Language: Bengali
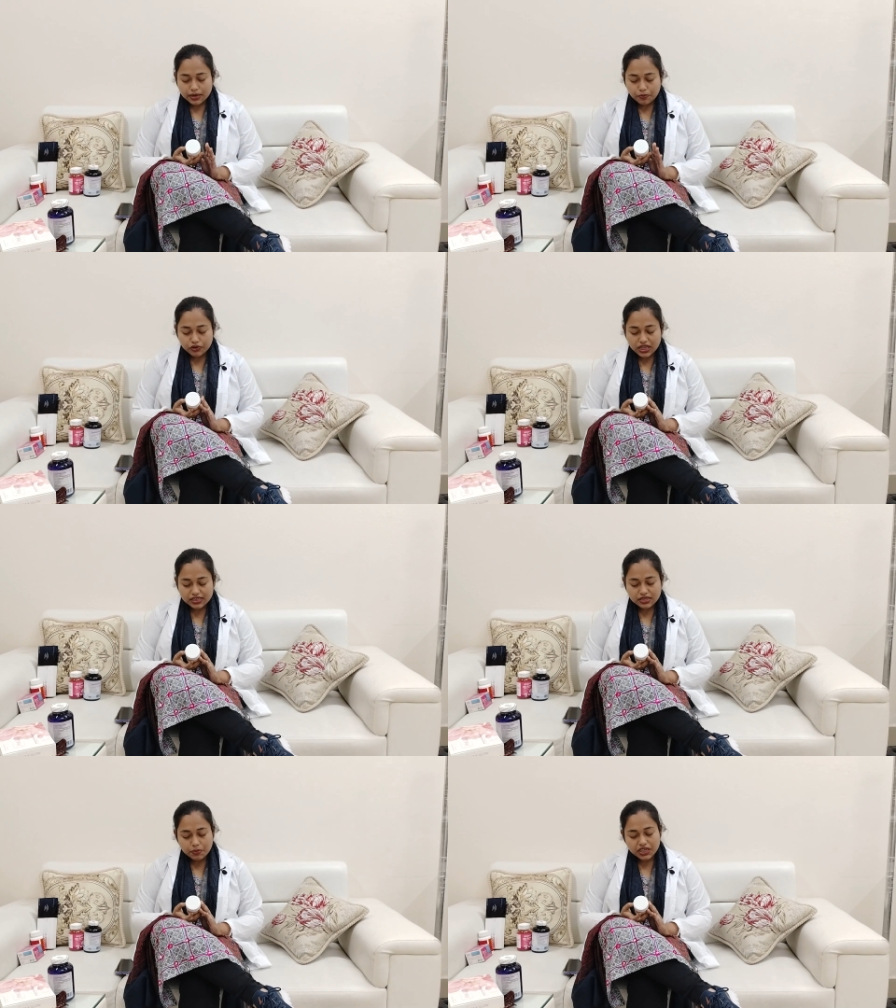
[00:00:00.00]
এরপর
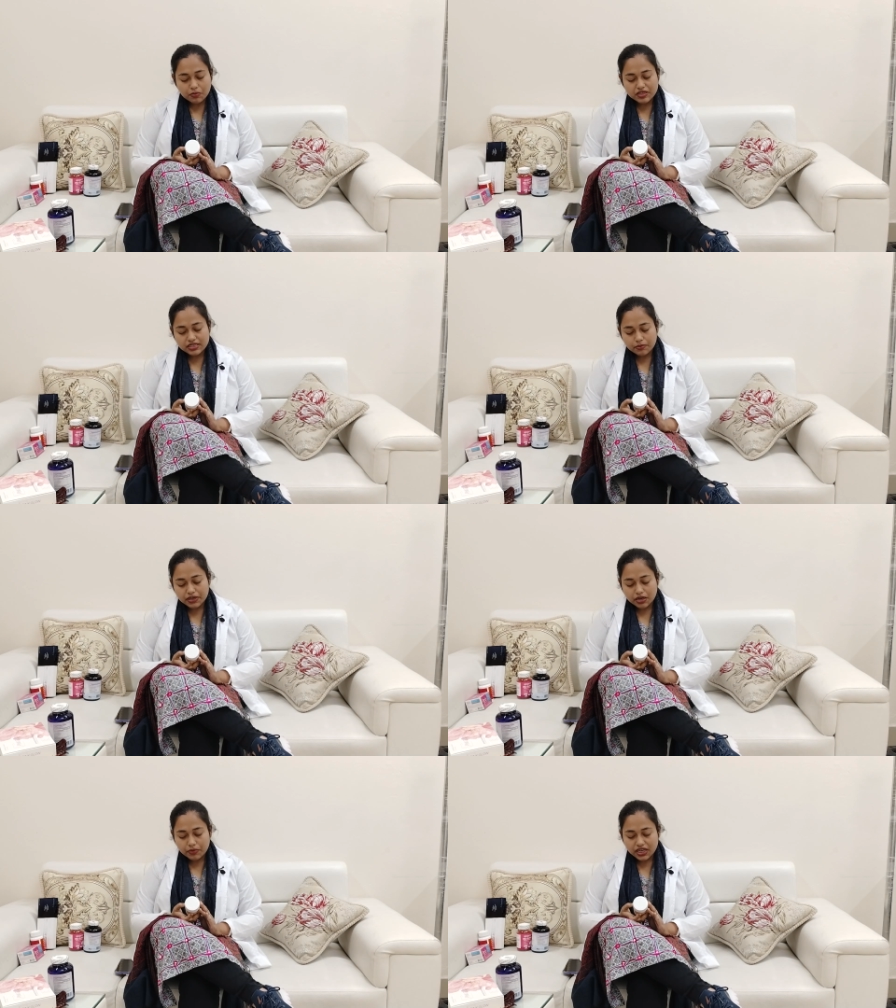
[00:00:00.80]
থাকছে ভিটামিন সি
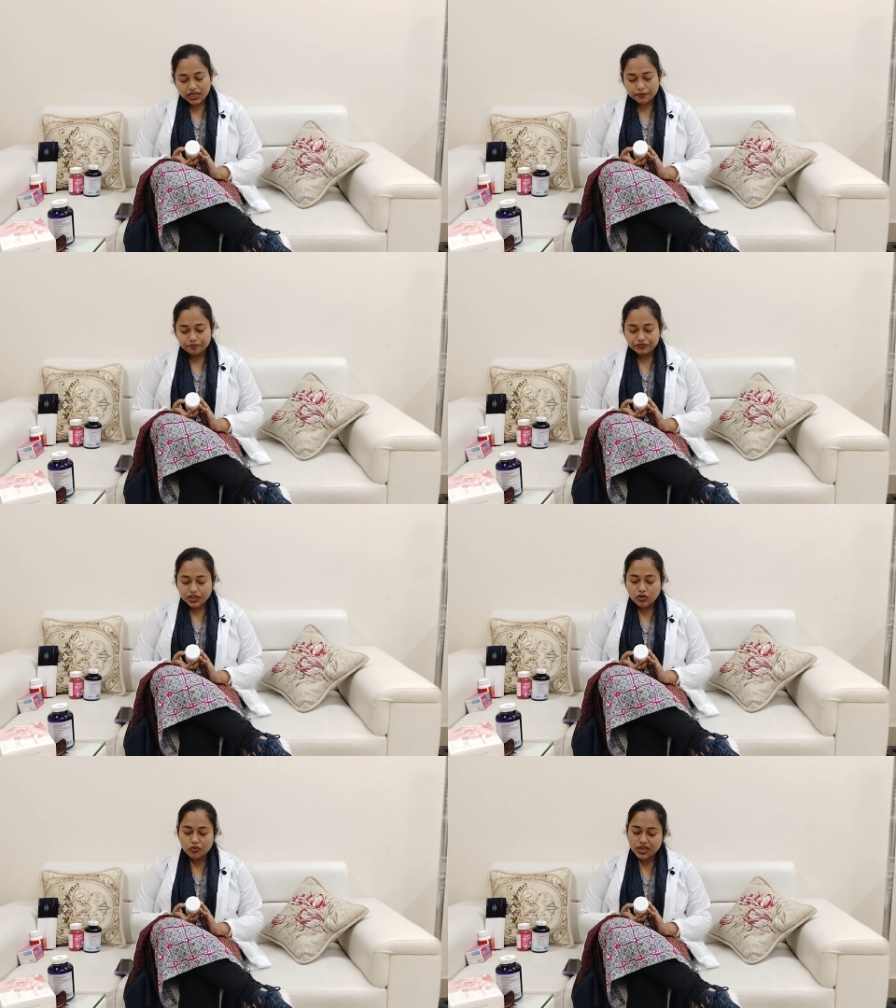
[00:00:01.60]
ভিটামিন এ
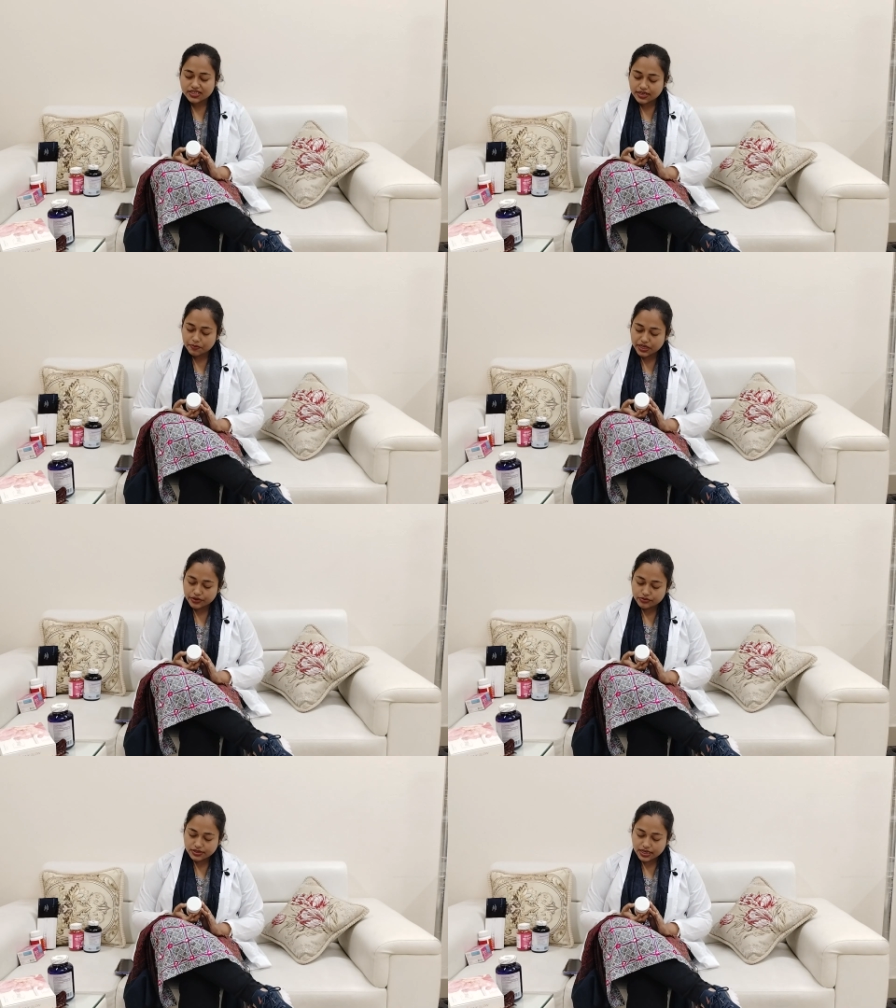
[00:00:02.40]
কোএনজাইম
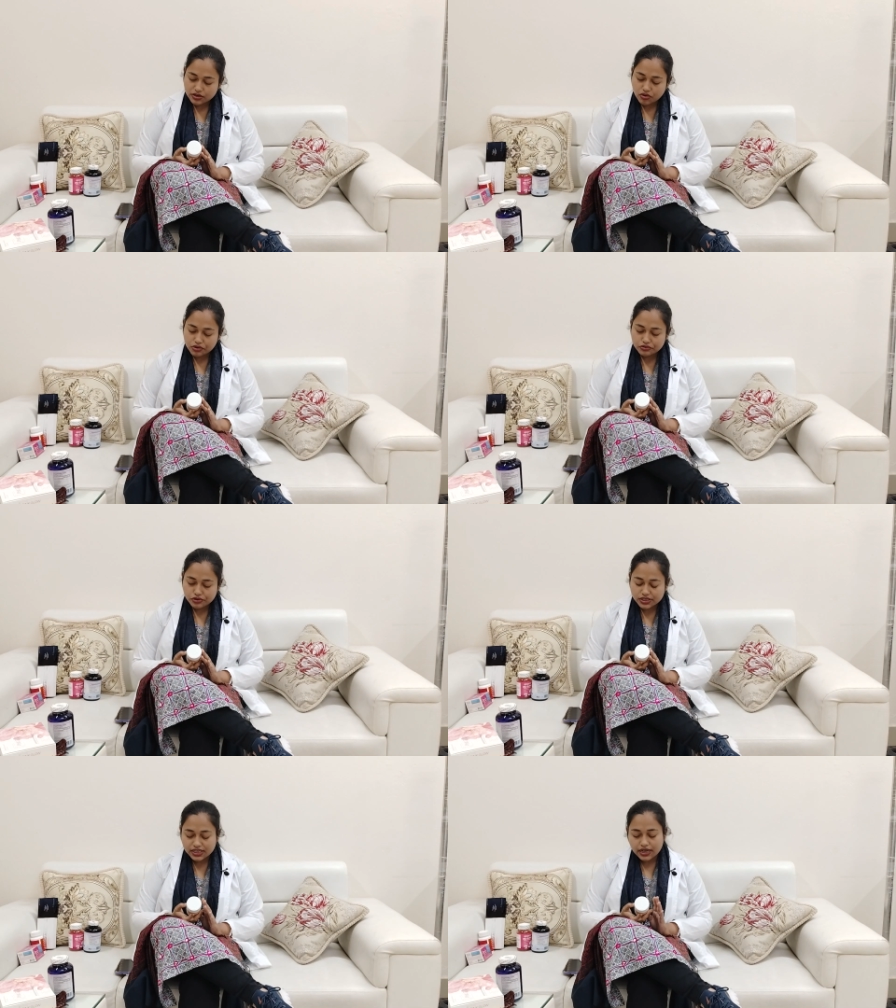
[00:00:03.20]
কিউ টেন
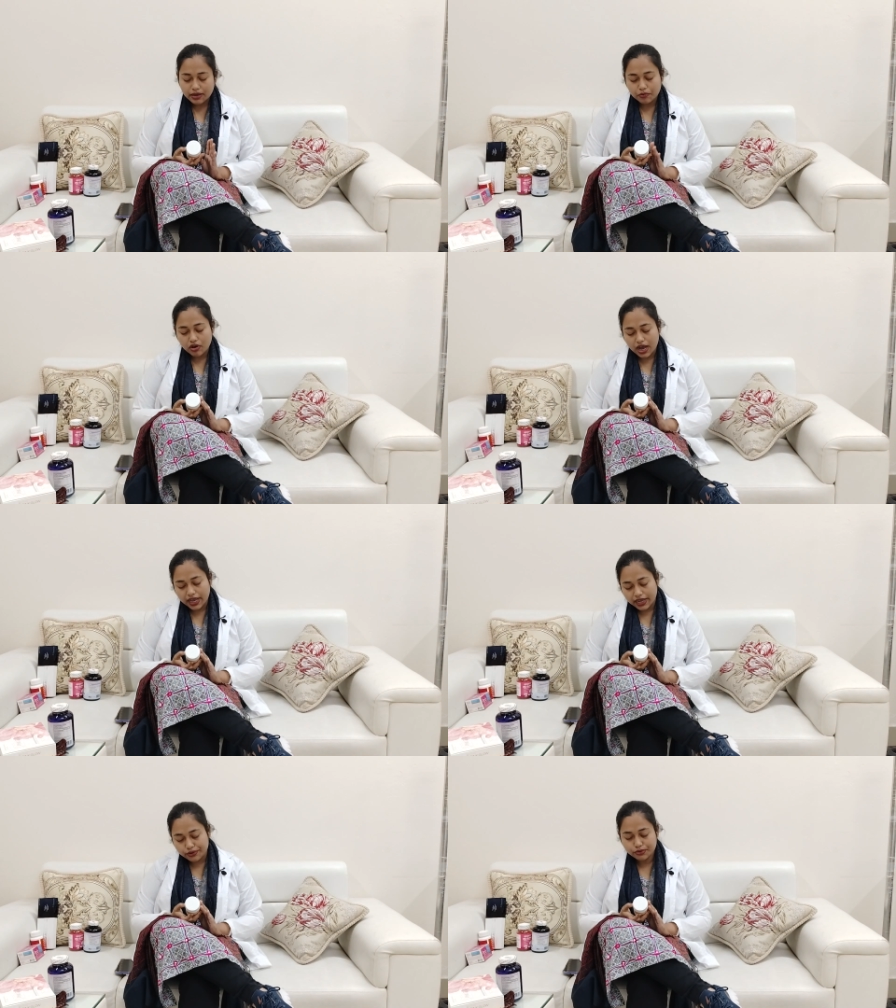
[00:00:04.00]
কন্ড্রোইটিন এবং
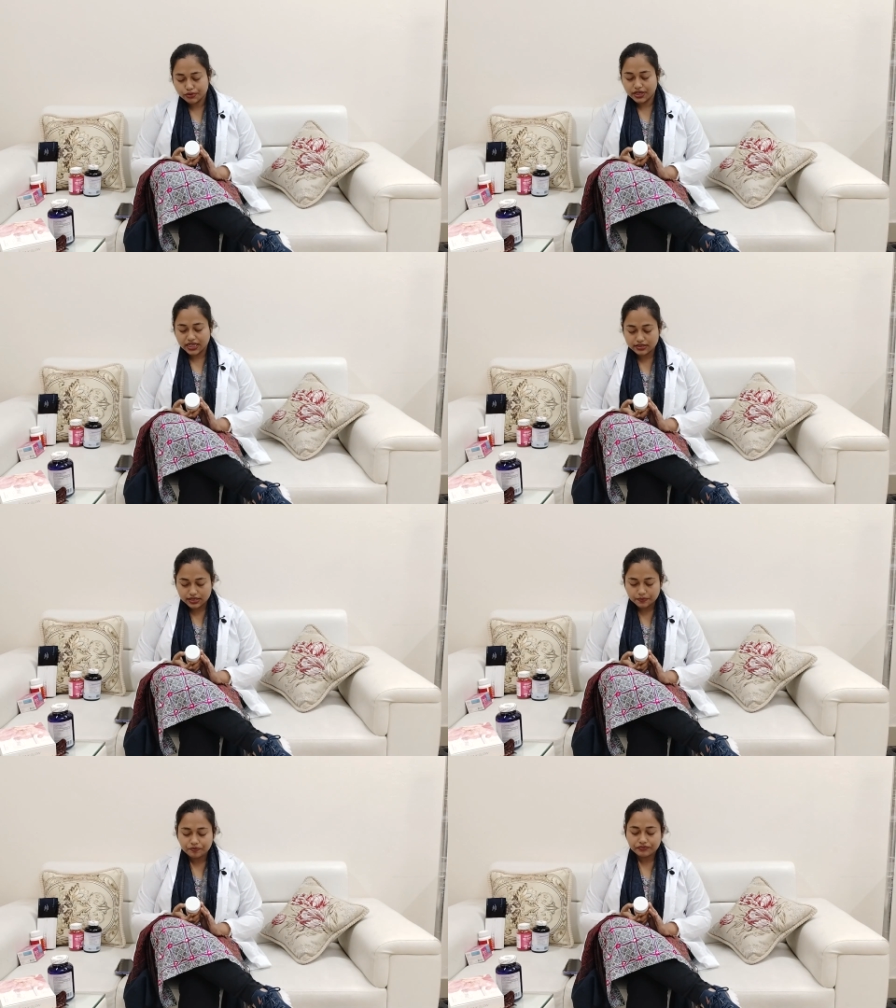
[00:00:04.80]
হায়ালুরোনিক
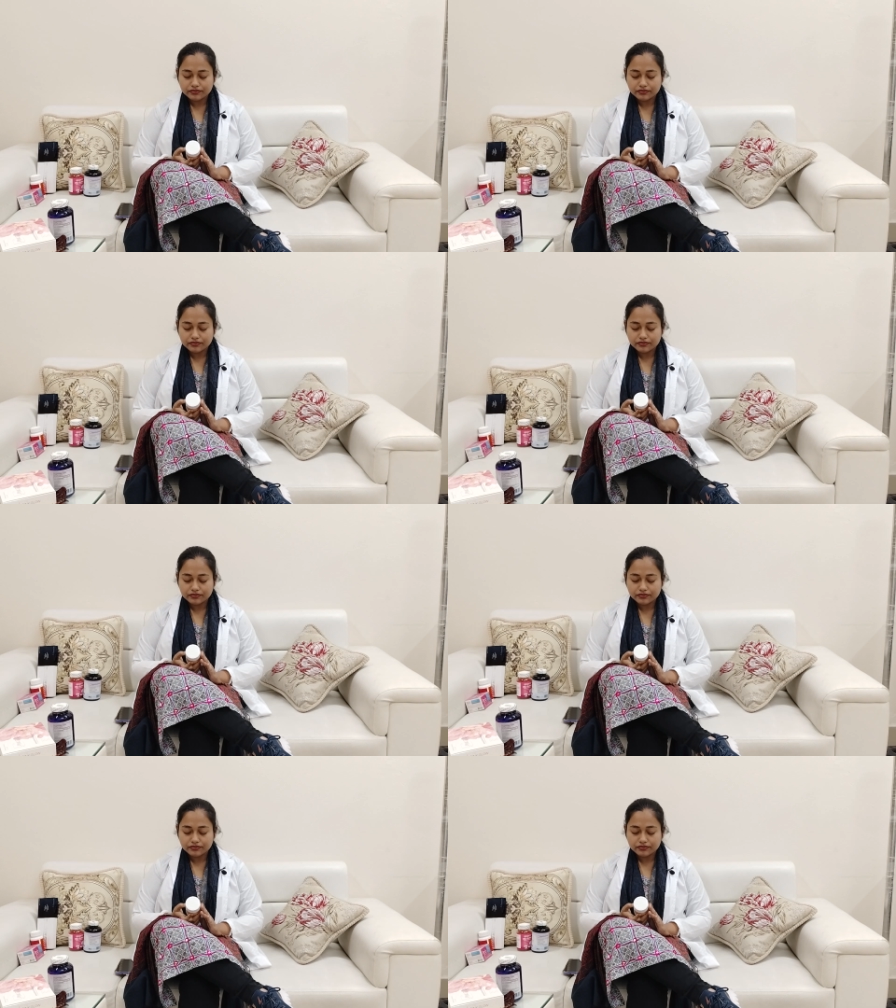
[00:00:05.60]
অ্যাসিড